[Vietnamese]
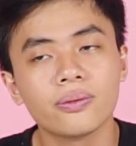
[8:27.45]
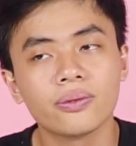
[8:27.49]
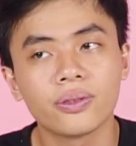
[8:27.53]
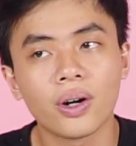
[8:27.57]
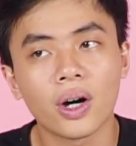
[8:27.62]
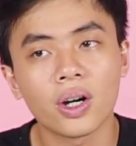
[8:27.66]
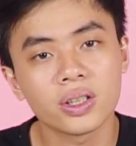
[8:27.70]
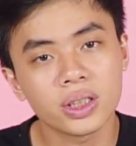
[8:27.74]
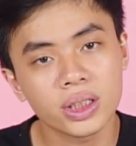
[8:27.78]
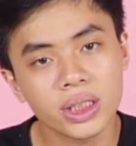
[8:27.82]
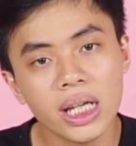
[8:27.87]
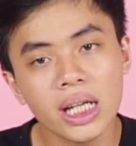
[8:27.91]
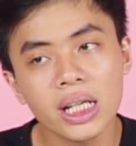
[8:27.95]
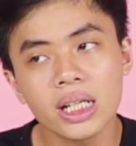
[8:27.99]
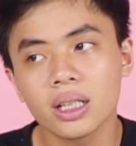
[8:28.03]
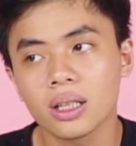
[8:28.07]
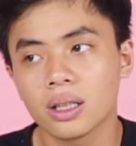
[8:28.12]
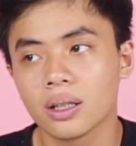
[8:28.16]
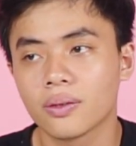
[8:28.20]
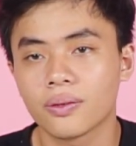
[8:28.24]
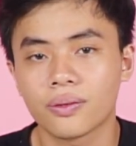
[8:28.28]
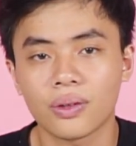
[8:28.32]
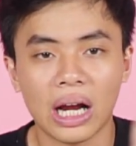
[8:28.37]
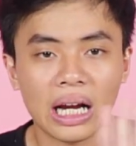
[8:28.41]
vỏ jean
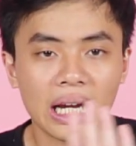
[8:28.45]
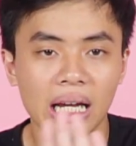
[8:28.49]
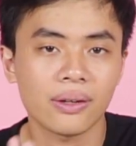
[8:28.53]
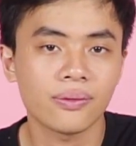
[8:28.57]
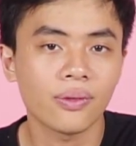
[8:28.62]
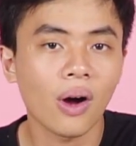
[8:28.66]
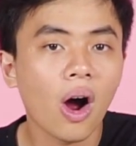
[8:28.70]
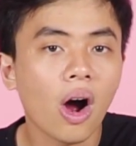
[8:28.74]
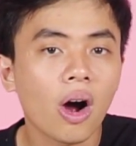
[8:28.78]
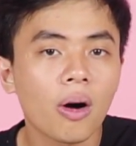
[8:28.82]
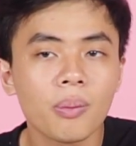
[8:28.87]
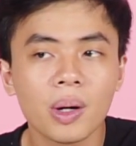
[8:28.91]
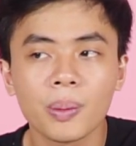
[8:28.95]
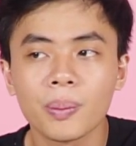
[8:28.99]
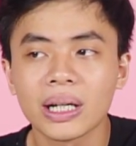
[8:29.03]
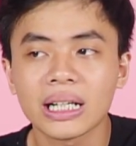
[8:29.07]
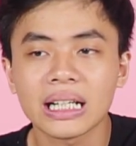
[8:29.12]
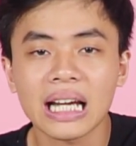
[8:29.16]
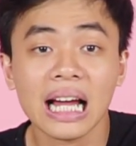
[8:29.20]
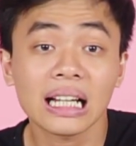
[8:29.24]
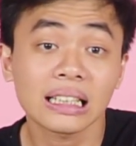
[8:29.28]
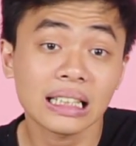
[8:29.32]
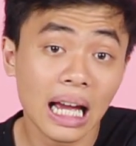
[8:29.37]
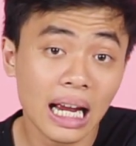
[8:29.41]
và cái vỏ mà
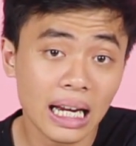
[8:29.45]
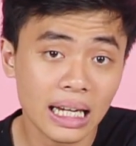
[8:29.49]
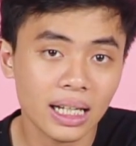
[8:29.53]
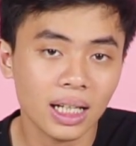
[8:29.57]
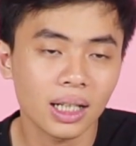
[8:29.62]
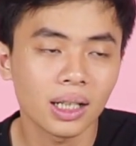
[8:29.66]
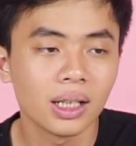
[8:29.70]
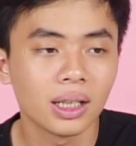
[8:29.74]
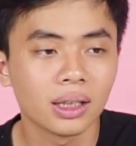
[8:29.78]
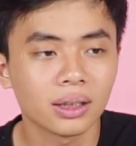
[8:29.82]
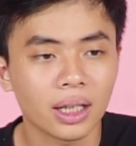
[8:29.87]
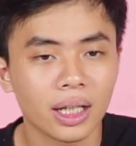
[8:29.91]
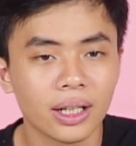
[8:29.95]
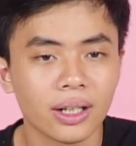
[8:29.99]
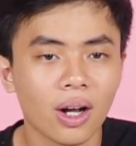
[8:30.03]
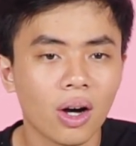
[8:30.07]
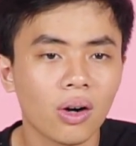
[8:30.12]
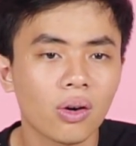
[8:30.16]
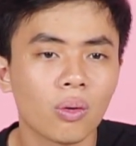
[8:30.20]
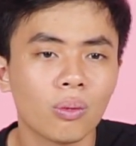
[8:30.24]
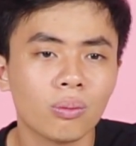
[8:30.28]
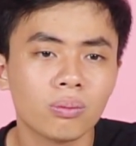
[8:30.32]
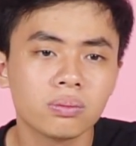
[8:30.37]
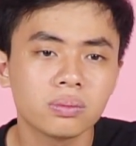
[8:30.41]
mình đang thay á thì
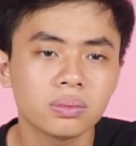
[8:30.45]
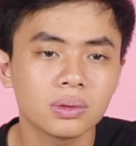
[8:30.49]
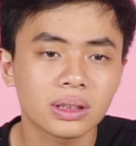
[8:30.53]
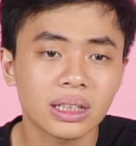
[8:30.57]
nó cũng